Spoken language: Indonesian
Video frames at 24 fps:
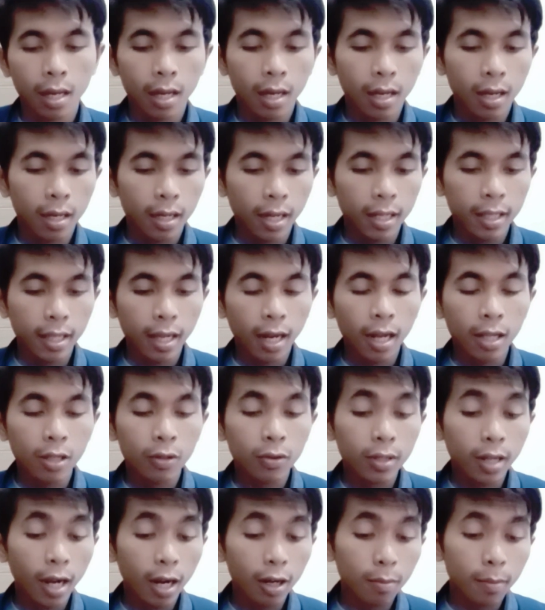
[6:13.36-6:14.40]
Kita
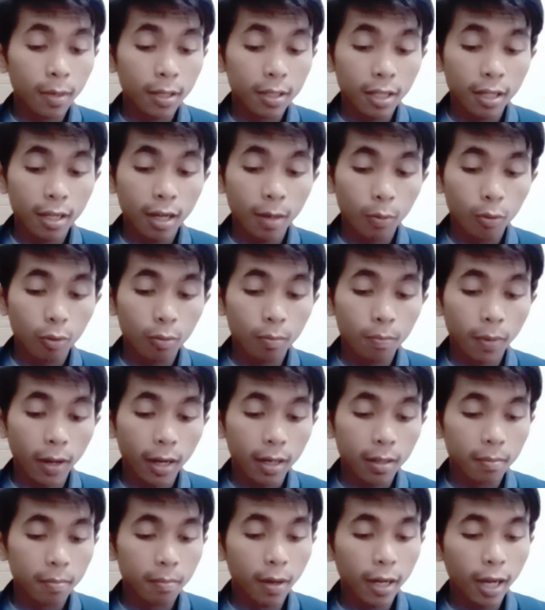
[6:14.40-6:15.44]
lanjutkan nomor
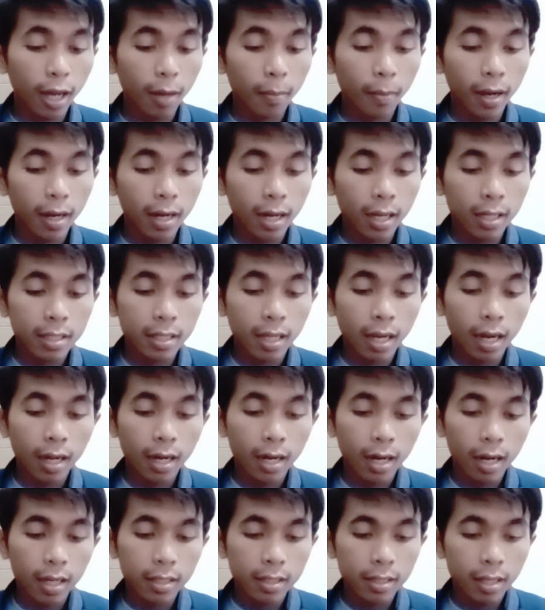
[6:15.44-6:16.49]
34. Bagaimana
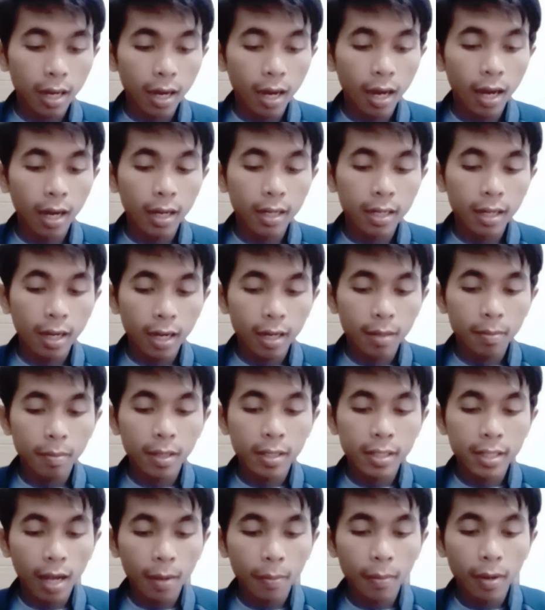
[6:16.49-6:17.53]
caranya agar
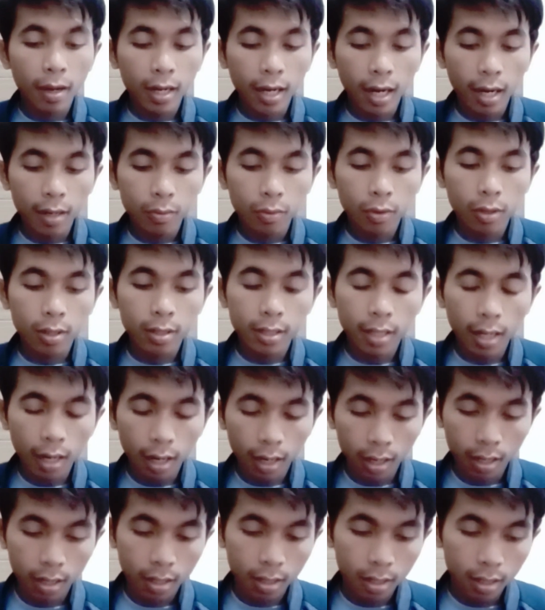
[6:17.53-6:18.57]
bisa makan
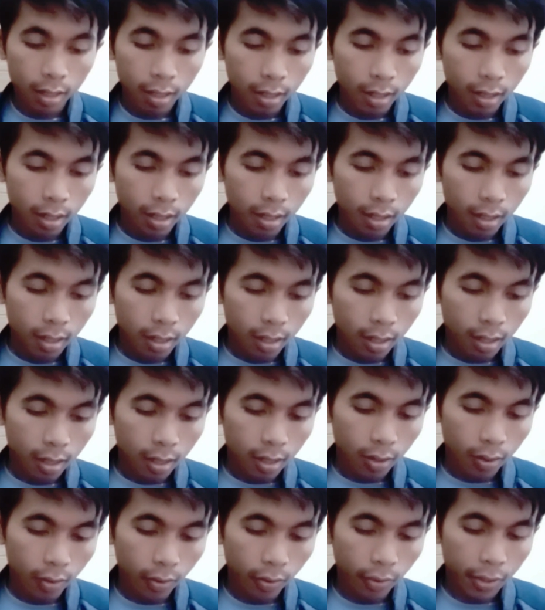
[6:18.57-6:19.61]
wortel?
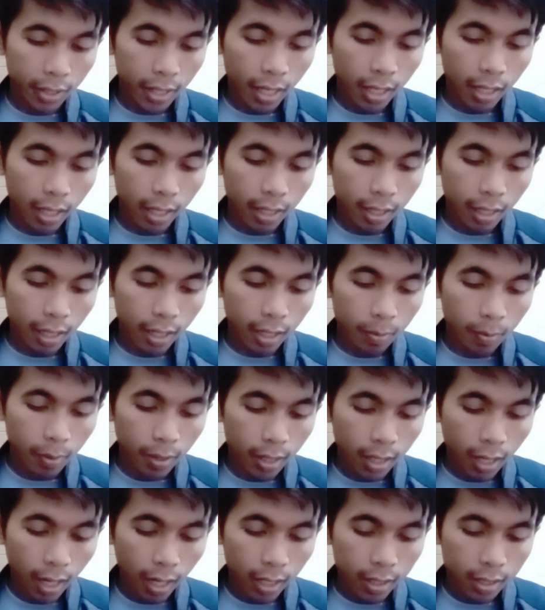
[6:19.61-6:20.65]
Oke, kita
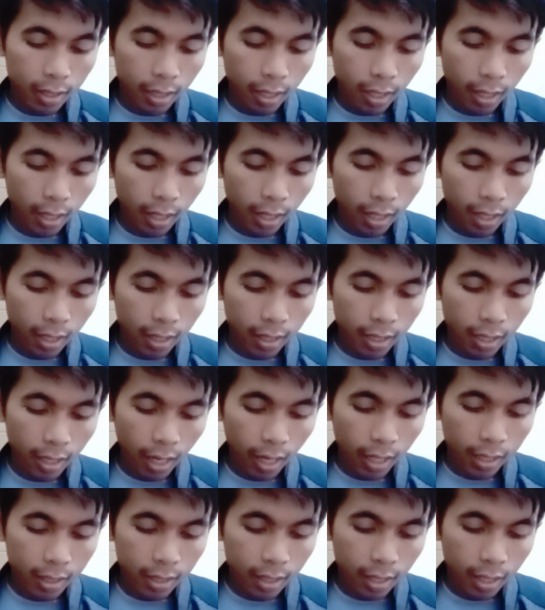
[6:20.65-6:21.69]
diberi kasih
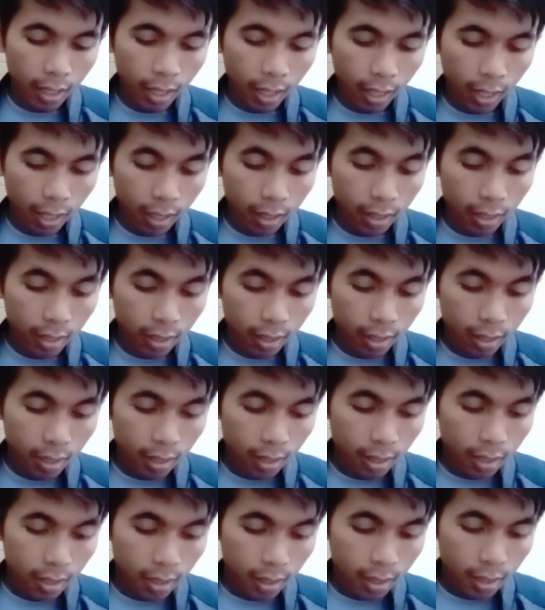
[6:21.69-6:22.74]
dikasih
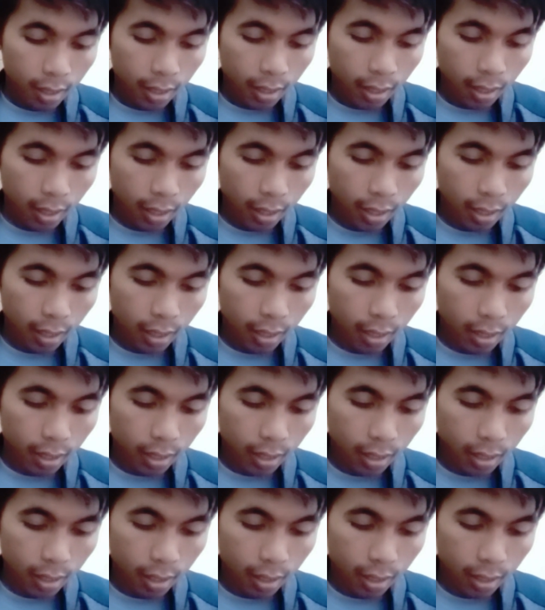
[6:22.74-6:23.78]

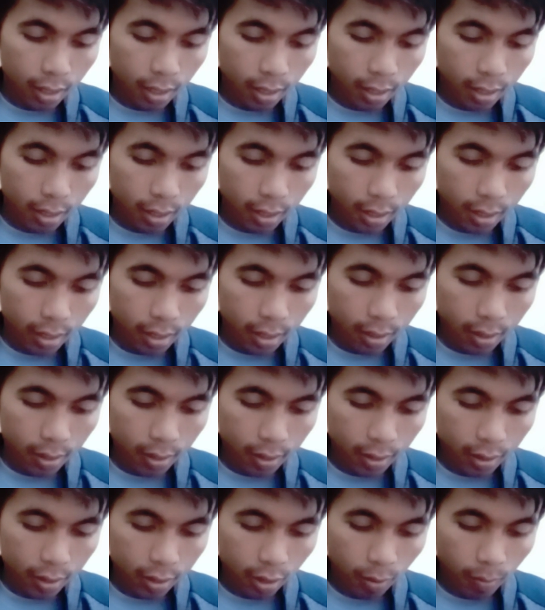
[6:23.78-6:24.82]
uh,
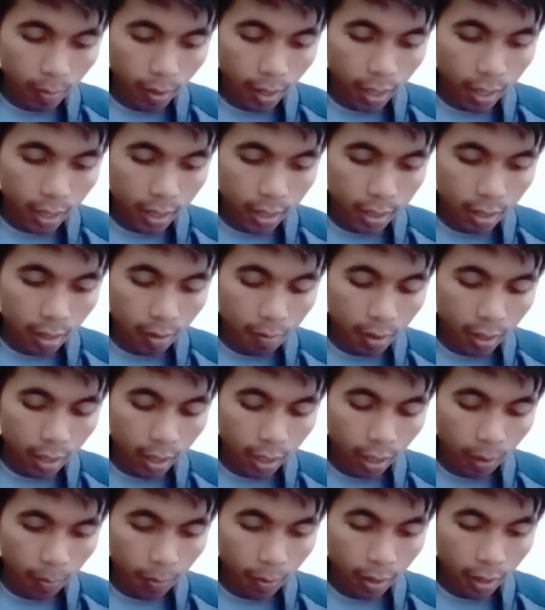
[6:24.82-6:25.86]
coba jamnya
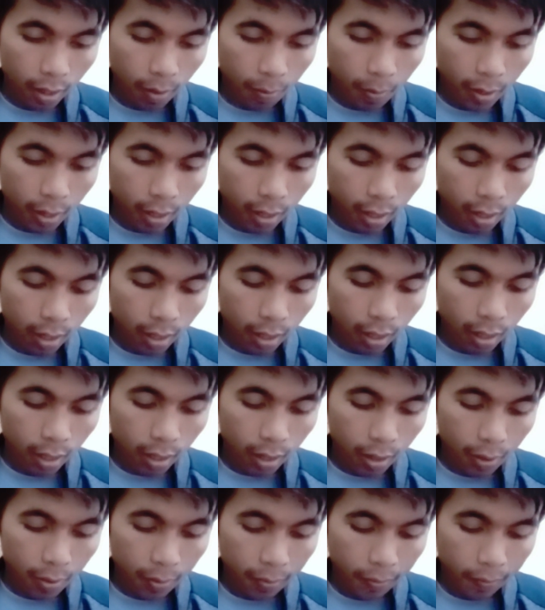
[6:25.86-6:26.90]
kita pindah-pindah.
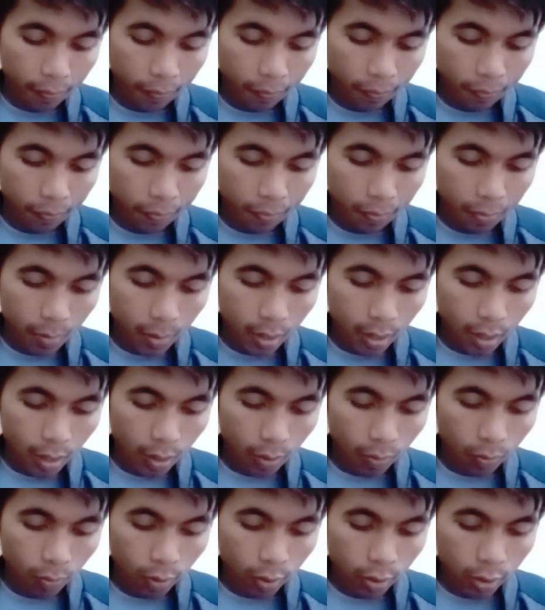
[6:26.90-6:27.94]

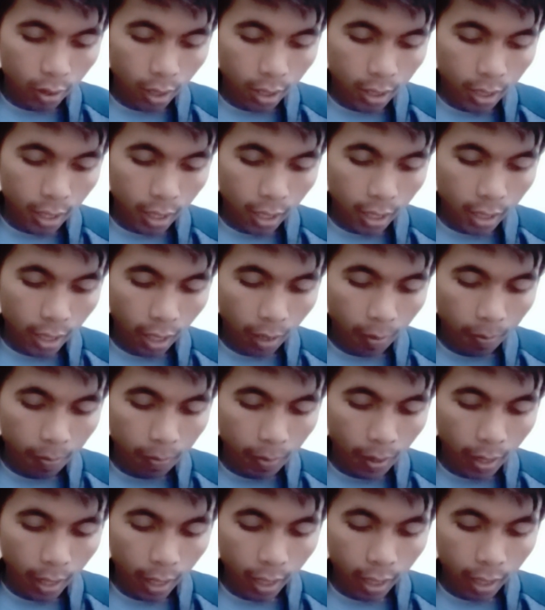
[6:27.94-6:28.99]
Wortelnya kita
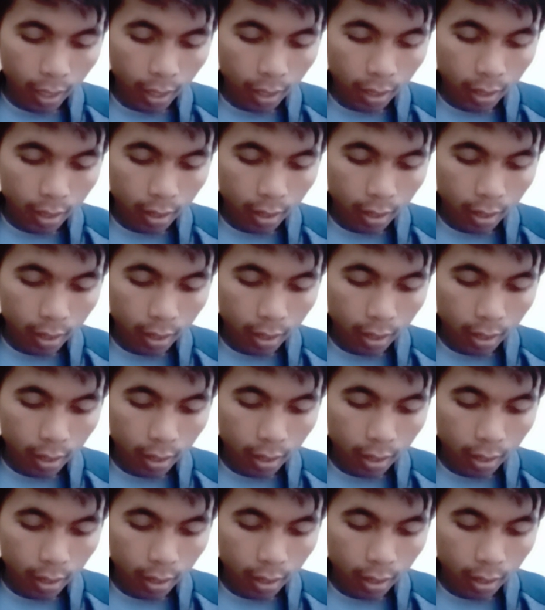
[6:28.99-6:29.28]
lempar.